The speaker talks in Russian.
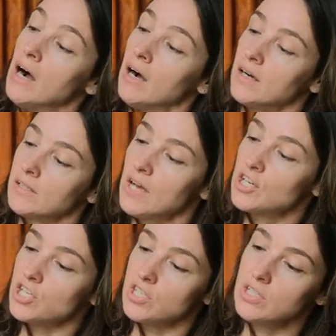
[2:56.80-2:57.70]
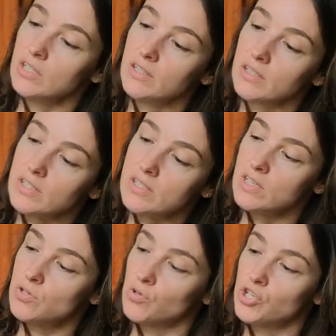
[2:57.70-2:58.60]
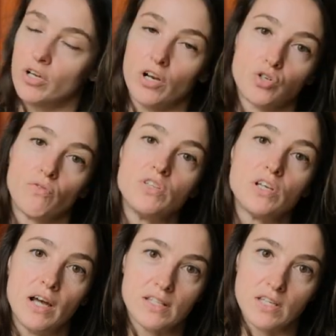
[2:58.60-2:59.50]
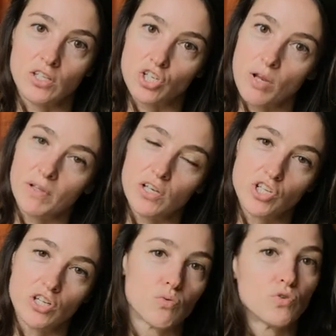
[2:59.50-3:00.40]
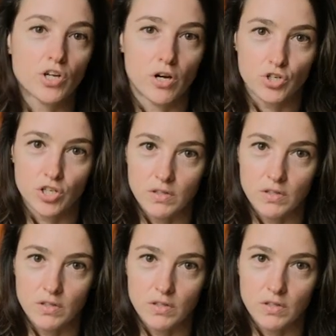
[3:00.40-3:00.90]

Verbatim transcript: э, также сделана здесь очень хорошо вентиляция. Этот шлем отличается очень хорошей